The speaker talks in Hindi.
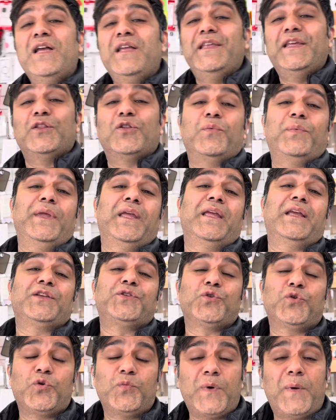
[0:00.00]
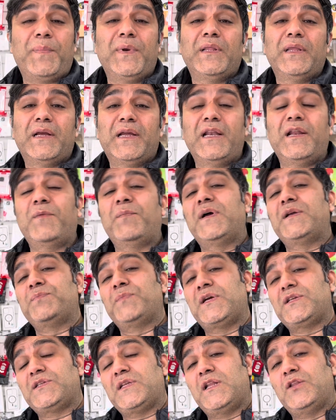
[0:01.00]
ये तो अभी एक शोरूम आपने देखा कि
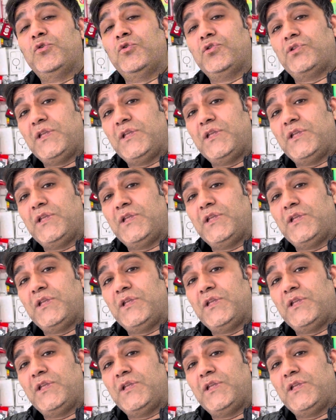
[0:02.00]
माशाल्लाह दो